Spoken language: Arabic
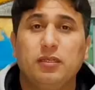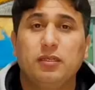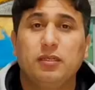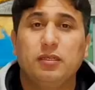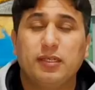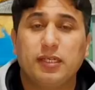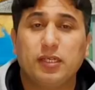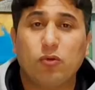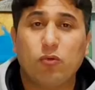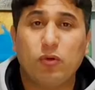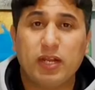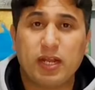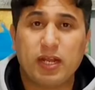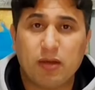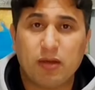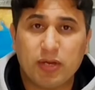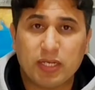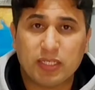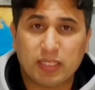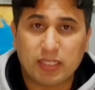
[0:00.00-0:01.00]
إخوان
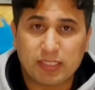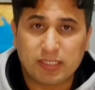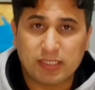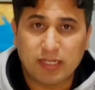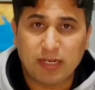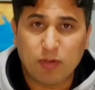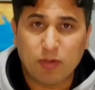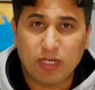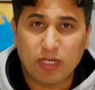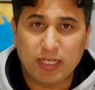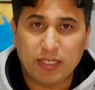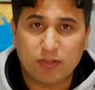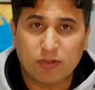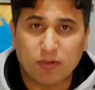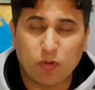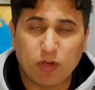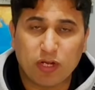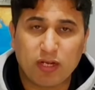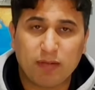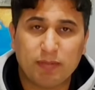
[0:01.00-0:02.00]
أخوات السلام عليكم
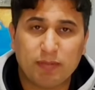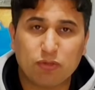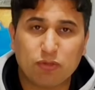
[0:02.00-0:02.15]
ورحمة